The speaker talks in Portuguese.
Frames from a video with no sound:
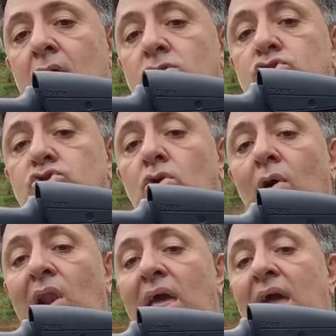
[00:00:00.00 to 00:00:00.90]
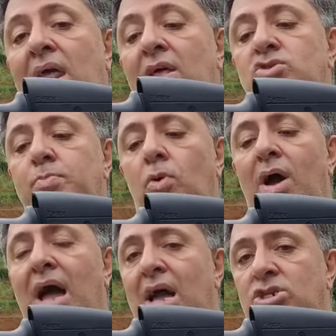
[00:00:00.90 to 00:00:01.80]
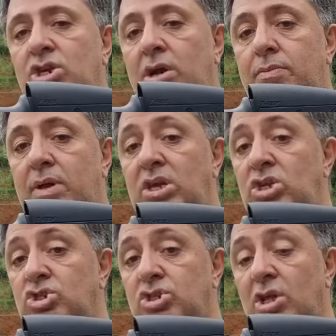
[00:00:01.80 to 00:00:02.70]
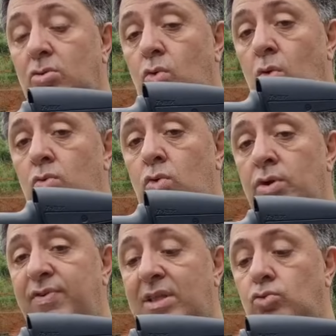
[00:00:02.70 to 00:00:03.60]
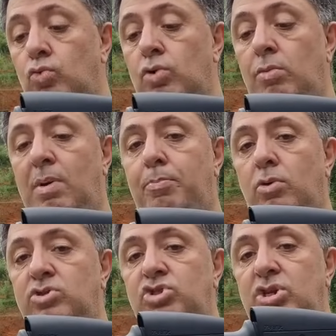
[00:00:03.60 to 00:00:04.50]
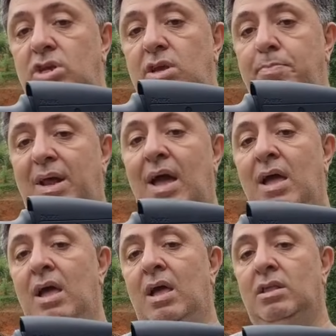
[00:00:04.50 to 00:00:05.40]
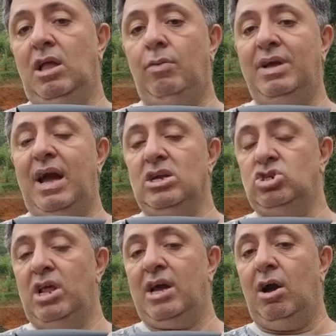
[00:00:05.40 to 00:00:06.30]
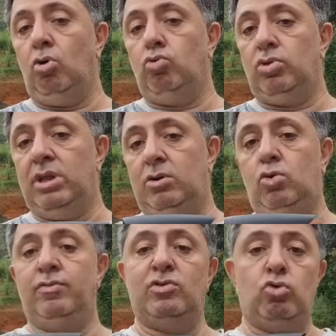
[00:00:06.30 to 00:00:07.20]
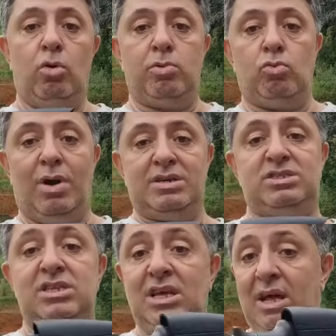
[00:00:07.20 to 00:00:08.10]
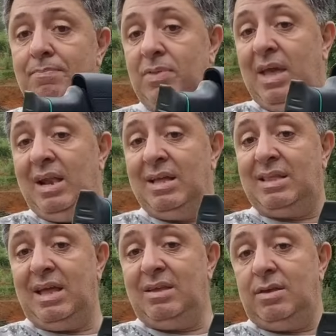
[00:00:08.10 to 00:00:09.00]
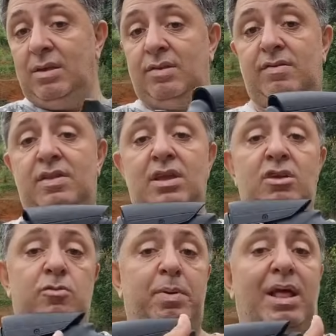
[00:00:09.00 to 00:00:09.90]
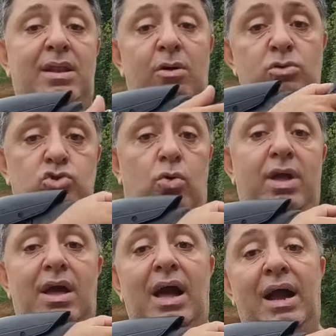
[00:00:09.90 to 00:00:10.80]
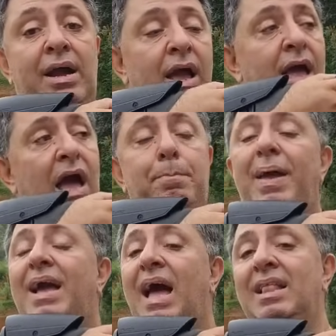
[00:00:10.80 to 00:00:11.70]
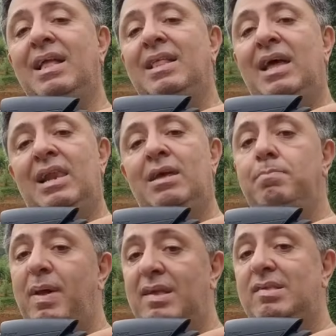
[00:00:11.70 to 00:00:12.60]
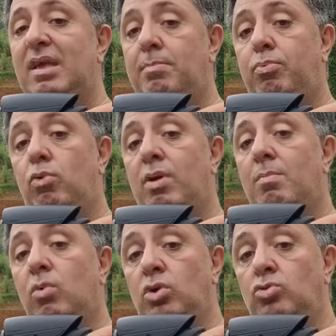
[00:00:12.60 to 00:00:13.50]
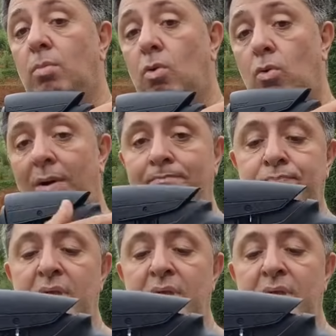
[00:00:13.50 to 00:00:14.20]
soleira de borracha rígida com curvatura, uma pontinha aqui para dar um encaixe legal na curva do ombro com a axila. Ela tem estrias para não escorregar. A pegada dela em pé sem apoio é muito boa